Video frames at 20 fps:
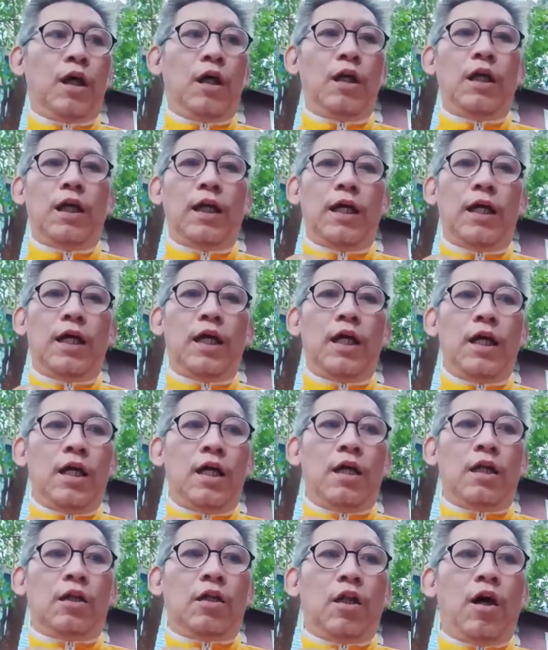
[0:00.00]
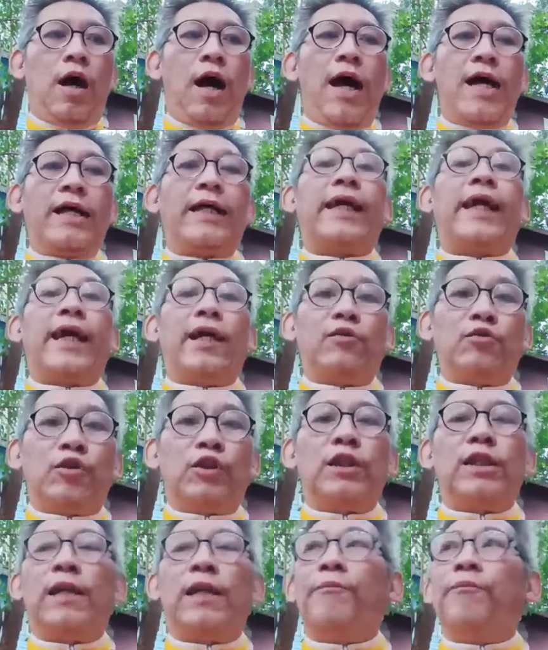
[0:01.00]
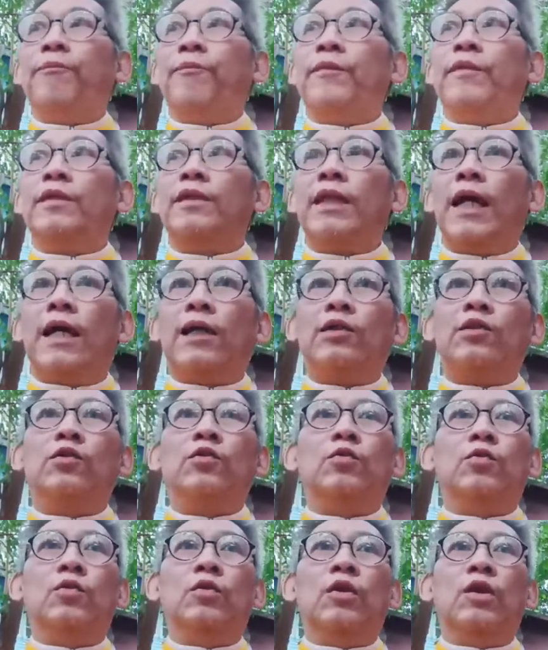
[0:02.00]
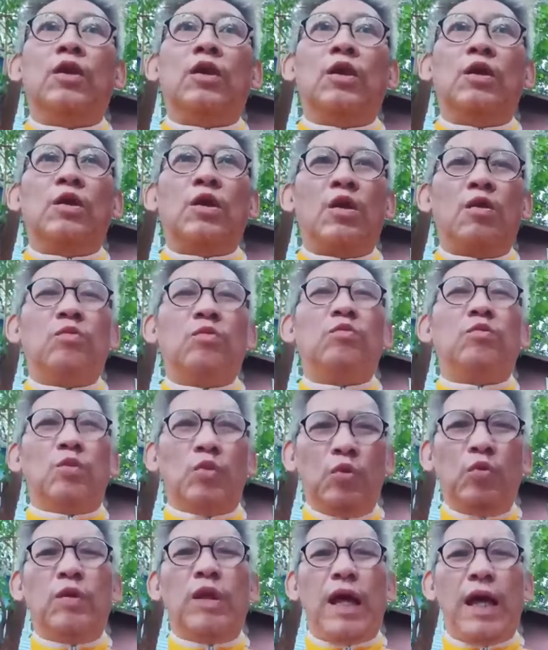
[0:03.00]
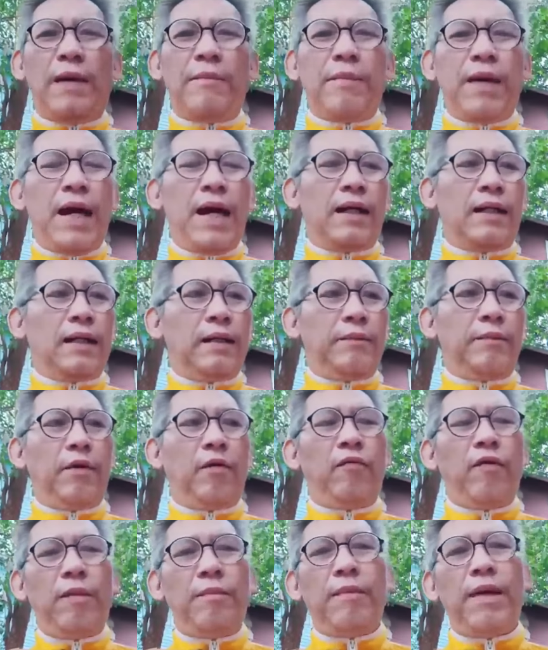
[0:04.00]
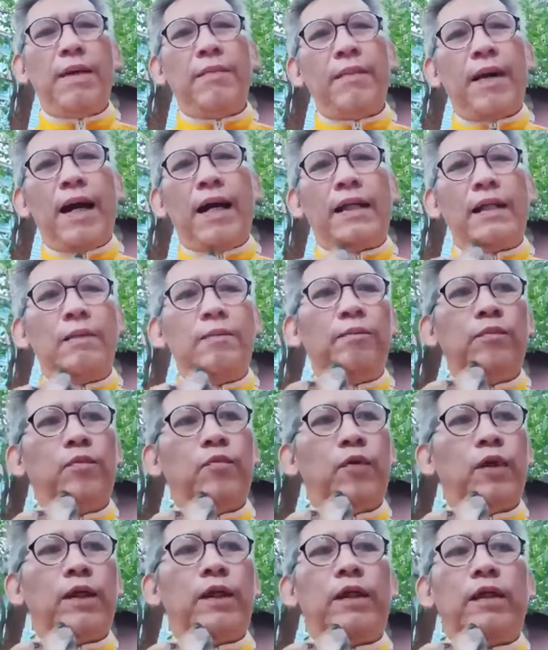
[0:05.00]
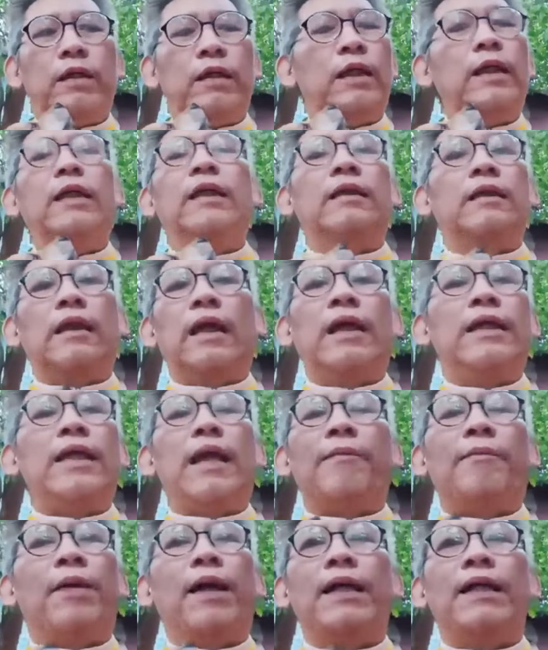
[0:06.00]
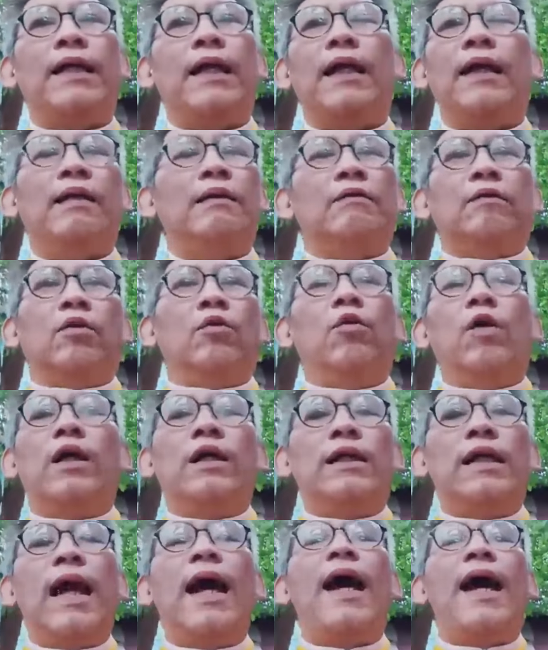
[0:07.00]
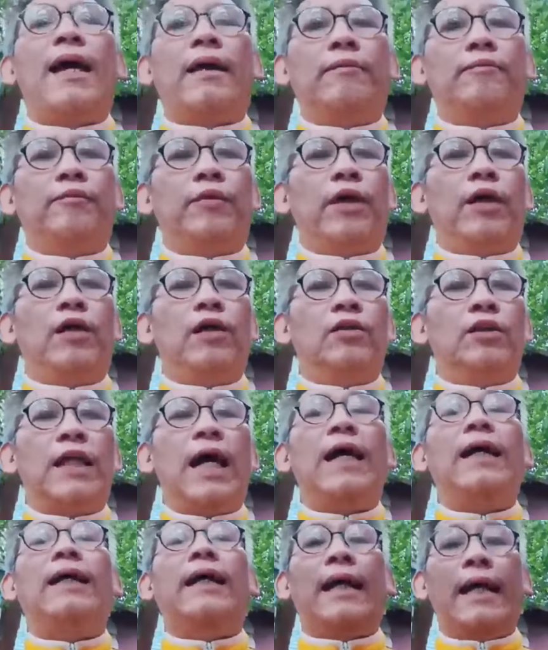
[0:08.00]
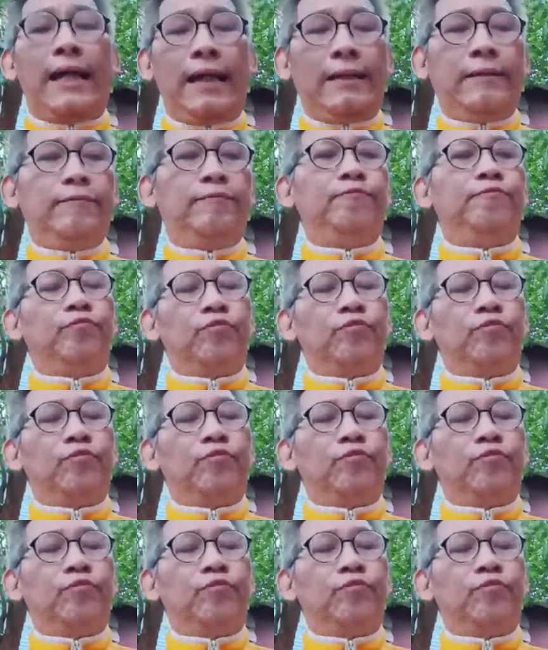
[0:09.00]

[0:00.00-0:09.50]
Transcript: ก็เลยต้องให้แคลเซียมอย่างสูงแล้วก็ต้องดูแลมากเลยเพราะว่าแม่หมานี่ป่วยเดินขยับขยตัวยากแล้วก็ชักเก่ง